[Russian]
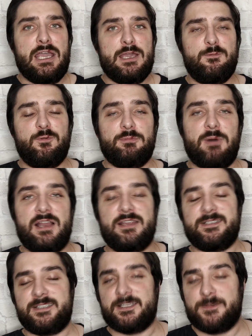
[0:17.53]
и
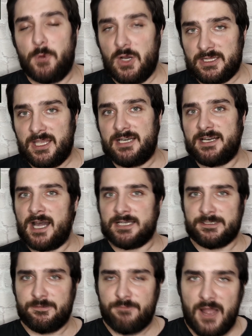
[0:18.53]
футболиста сборной
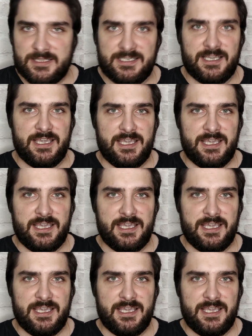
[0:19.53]
Хорватии.